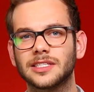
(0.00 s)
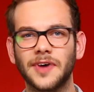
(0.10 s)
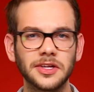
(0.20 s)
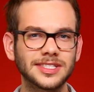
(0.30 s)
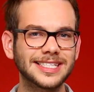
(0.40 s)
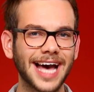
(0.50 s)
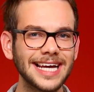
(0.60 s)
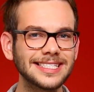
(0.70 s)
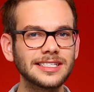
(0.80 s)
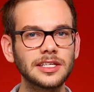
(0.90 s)

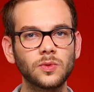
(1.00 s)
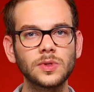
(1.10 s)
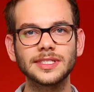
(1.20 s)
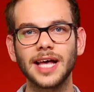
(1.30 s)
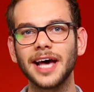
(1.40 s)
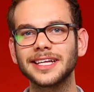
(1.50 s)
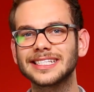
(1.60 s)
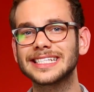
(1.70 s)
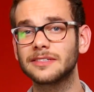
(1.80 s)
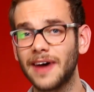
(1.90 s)
2003 sind die USA
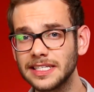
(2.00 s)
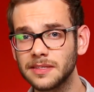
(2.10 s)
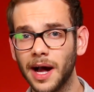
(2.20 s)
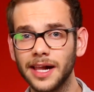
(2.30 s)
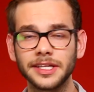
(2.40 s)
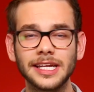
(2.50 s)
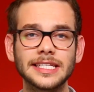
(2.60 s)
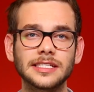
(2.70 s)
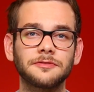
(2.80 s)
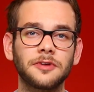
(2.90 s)
das zweite Mal in den
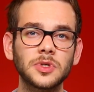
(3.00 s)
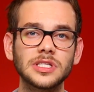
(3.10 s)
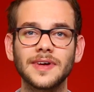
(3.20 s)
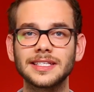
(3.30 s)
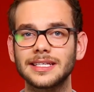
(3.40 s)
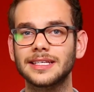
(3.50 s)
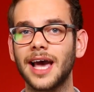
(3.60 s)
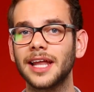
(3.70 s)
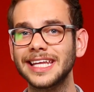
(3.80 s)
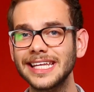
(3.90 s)
letzten 25
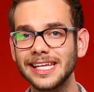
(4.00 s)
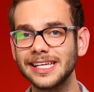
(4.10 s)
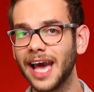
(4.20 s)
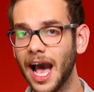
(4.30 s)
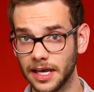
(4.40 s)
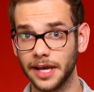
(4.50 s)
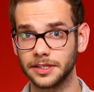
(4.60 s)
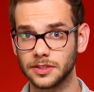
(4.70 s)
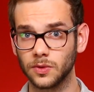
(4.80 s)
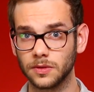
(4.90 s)
Jahren in den Irak
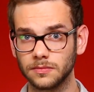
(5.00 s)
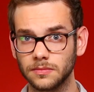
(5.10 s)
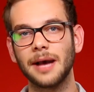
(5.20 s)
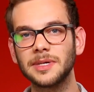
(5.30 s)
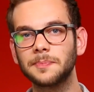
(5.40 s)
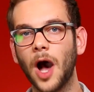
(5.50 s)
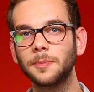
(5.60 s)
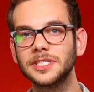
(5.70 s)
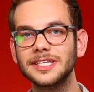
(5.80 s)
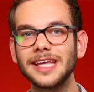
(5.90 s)
eingezogen. Damals
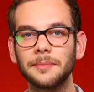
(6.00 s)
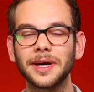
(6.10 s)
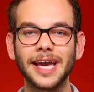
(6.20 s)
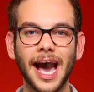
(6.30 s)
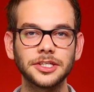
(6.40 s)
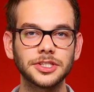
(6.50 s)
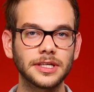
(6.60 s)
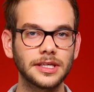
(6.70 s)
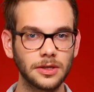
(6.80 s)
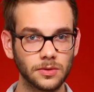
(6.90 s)
behauptete die amerikanische
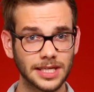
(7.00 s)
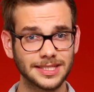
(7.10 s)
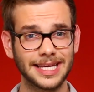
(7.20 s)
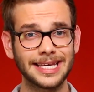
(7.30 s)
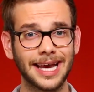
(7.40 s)
Regierung, dass der